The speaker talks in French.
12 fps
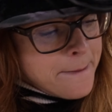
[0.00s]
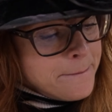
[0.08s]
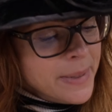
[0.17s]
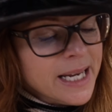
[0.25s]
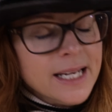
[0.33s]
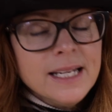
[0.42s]

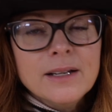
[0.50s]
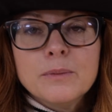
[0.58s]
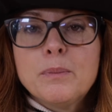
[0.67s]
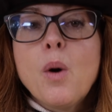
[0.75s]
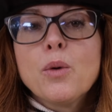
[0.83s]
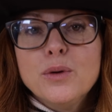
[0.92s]
mais
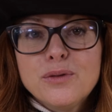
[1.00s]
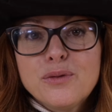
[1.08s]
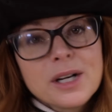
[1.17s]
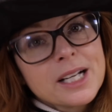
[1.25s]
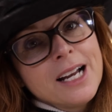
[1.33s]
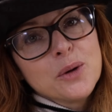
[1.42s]
bon, une
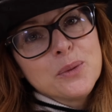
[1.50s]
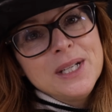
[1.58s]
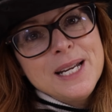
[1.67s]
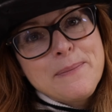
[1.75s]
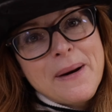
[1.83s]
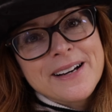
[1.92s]
fois que l'Halloween
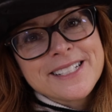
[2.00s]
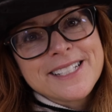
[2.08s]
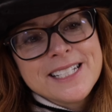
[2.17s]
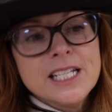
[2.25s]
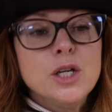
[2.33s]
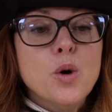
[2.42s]
est
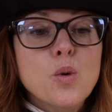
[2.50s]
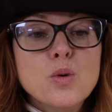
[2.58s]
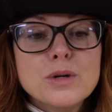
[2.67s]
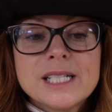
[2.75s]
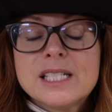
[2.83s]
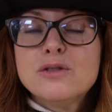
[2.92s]
passé,
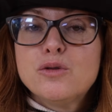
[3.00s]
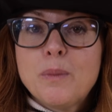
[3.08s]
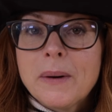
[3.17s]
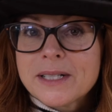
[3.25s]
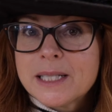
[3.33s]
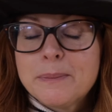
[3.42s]
ou si vous
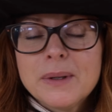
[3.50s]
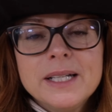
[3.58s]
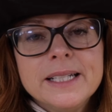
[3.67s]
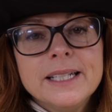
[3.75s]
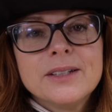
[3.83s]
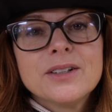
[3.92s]
pensez pas
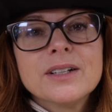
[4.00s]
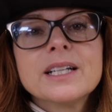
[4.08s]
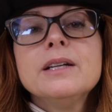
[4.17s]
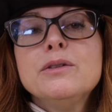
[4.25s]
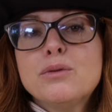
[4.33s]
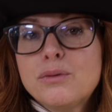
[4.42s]
les
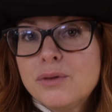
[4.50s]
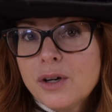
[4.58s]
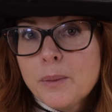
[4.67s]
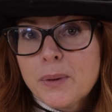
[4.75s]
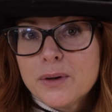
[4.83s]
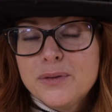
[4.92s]
décorer et vous voulez
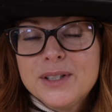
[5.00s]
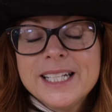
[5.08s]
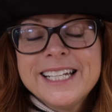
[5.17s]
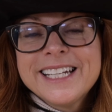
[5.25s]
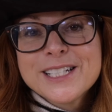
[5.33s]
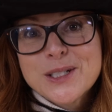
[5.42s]
en
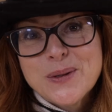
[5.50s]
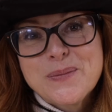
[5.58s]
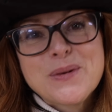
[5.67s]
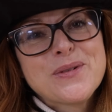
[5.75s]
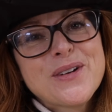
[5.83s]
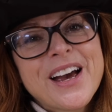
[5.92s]
profiter, qu'est-ce qu'on
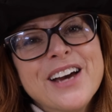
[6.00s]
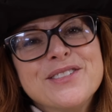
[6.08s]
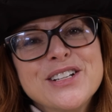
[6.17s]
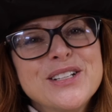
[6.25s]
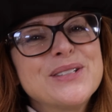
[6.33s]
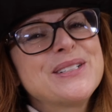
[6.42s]
peut faire
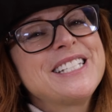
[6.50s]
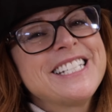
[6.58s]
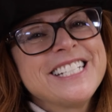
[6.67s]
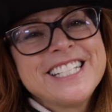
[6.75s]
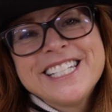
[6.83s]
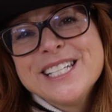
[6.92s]
avec toutes
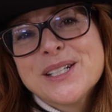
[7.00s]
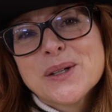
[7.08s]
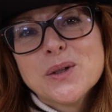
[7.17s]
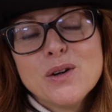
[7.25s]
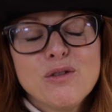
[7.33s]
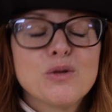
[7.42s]
ces
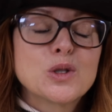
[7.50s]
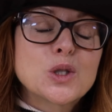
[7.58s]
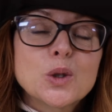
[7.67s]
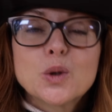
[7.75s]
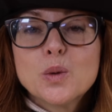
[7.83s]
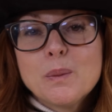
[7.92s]
citrouilles? Il faut
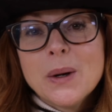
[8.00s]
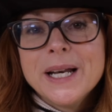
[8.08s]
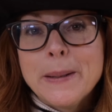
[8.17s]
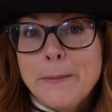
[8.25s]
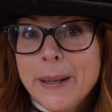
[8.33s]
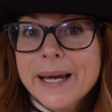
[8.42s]
surtout pas
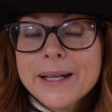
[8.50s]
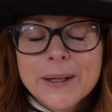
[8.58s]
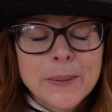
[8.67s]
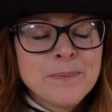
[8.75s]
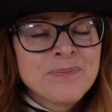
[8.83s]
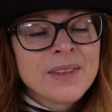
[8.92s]
les
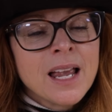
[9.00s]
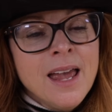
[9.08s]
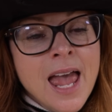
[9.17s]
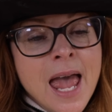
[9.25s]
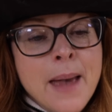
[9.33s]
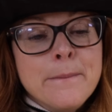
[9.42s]
perdre.
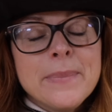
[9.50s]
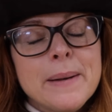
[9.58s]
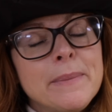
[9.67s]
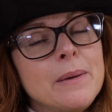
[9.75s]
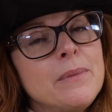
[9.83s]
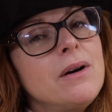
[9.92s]
Ma
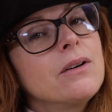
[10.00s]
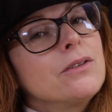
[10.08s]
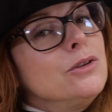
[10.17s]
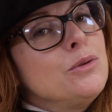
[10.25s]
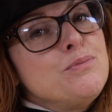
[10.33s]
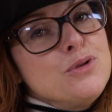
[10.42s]
maman,
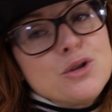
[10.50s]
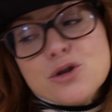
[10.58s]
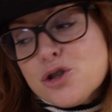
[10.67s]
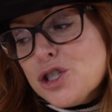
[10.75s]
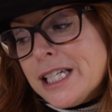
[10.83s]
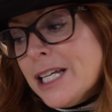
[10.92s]
depuis que
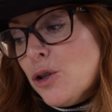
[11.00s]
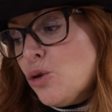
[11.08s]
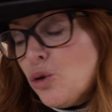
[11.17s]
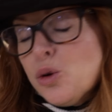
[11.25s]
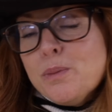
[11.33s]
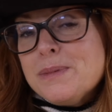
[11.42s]
j'étais
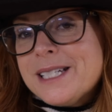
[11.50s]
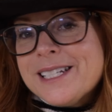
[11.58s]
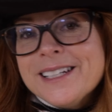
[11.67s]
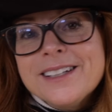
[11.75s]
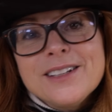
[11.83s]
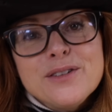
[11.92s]
tout
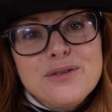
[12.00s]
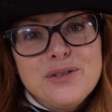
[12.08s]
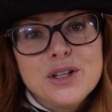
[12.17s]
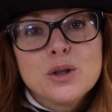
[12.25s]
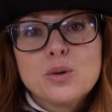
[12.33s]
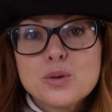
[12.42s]
petite,
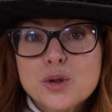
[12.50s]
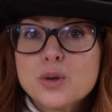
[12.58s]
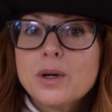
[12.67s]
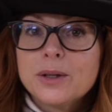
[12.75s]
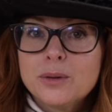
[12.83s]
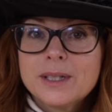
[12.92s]
fait
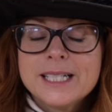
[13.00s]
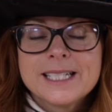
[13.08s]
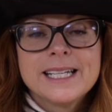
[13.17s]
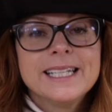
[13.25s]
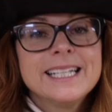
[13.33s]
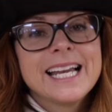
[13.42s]
toujours à toutes les
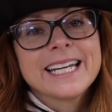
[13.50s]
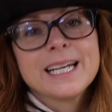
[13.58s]
années de la